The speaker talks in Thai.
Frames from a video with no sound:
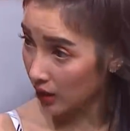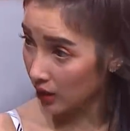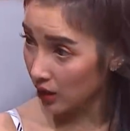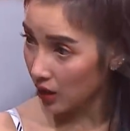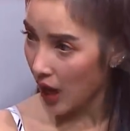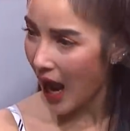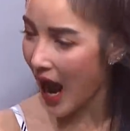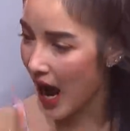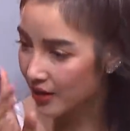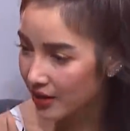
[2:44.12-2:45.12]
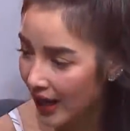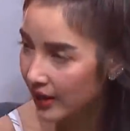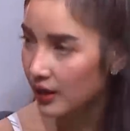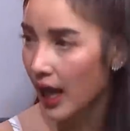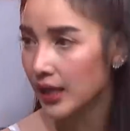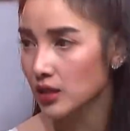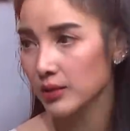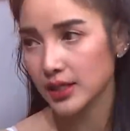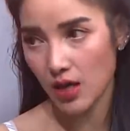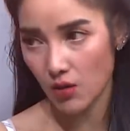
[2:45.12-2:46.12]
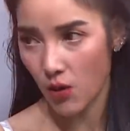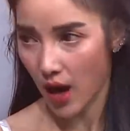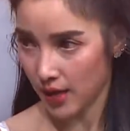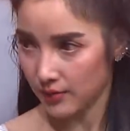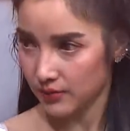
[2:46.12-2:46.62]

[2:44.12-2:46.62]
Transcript: อะไรก็ได้ที่มีจังหวะอะไรก็ได้ที่มีจังหวะ